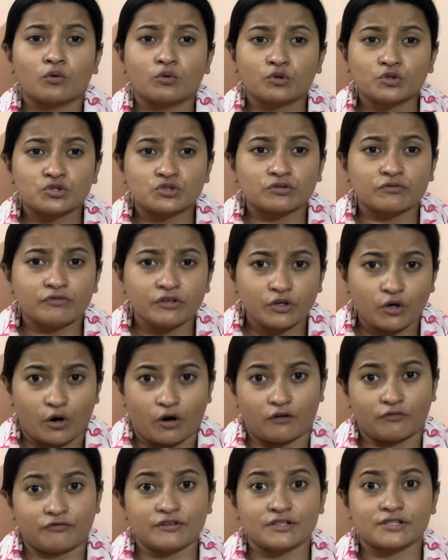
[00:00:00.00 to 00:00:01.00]
कुछ भी
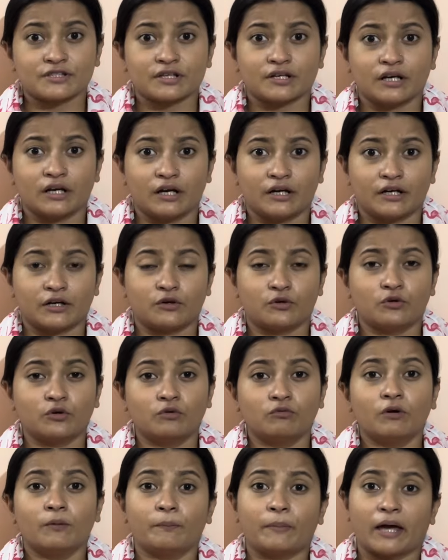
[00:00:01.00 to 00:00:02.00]
ऑफिस से रिलेटेड हो
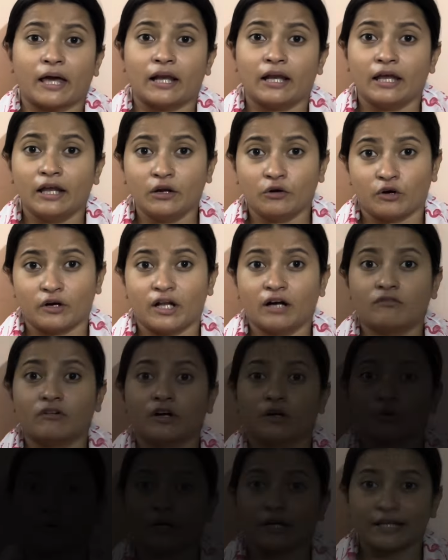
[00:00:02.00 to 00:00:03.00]
वो पहले नोएडा
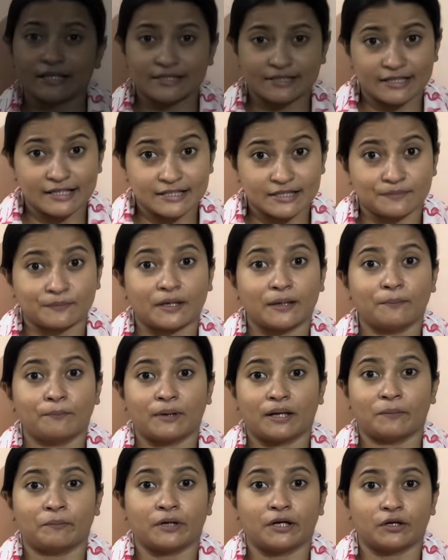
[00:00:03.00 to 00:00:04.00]
126 में
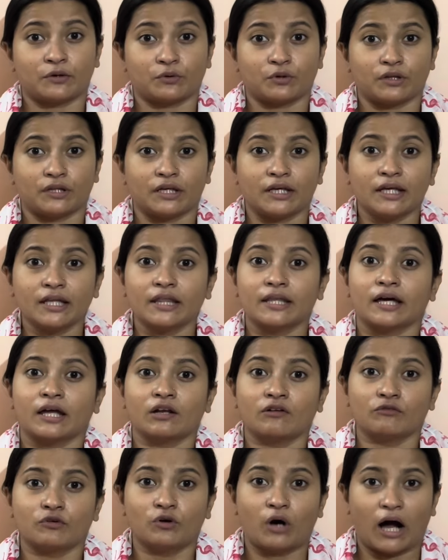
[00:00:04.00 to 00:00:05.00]
इम्प्लीमेंट होती है
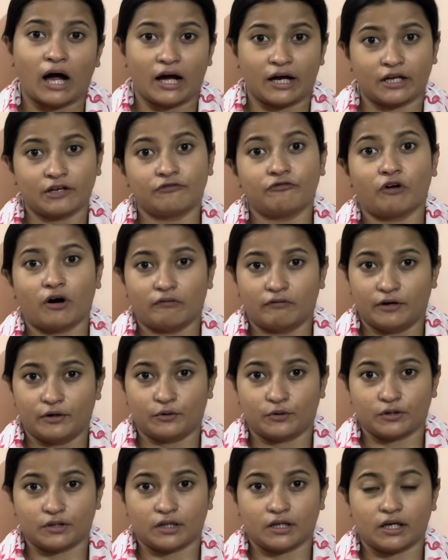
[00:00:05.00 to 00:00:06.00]
देन वो आगे फॉरवर्ड
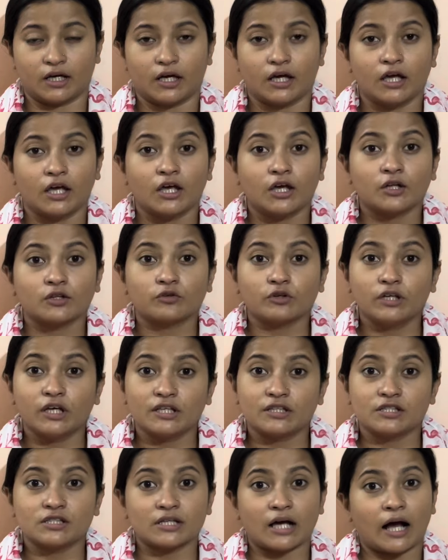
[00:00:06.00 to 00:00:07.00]
होती है तो ये
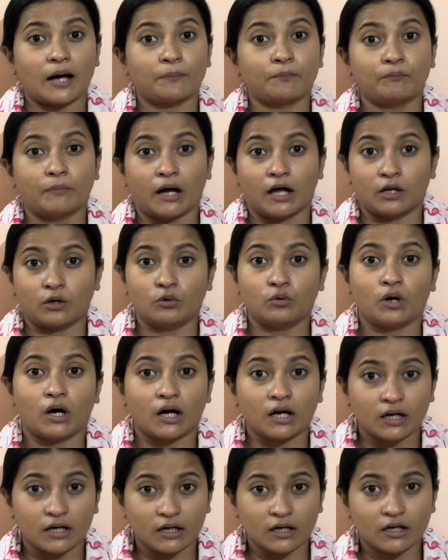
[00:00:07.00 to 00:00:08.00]
चीज़ आप मान लो
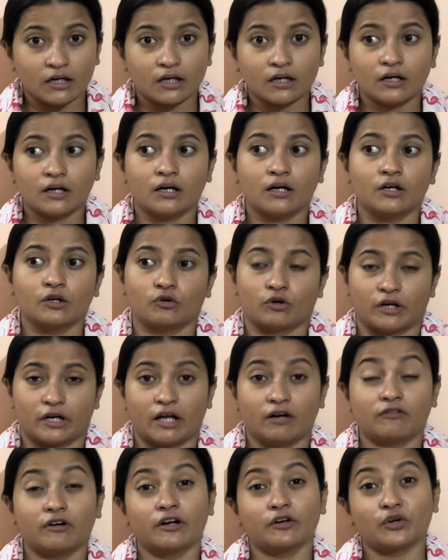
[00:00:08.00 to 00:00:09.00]
अगर
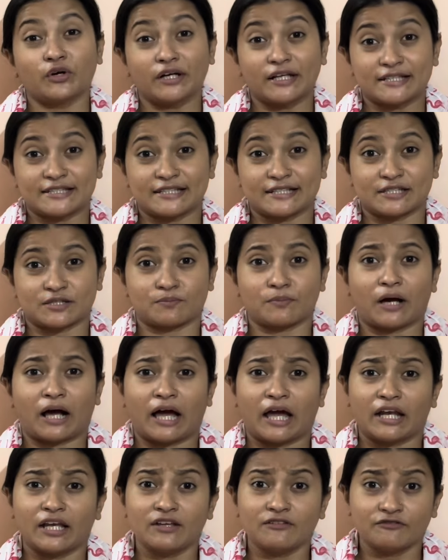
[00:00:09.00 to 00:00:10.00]
नोएडा 126 में
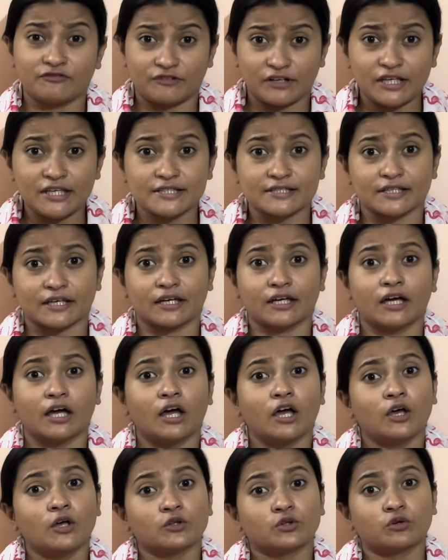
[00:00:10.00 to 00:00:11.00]
हायरिंग फ्रीज है
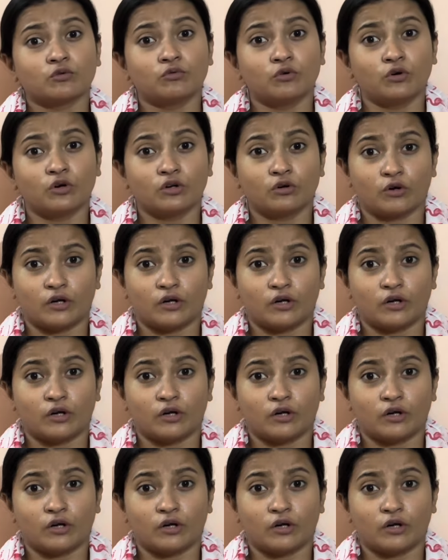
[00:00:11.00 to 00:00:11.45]
तो वो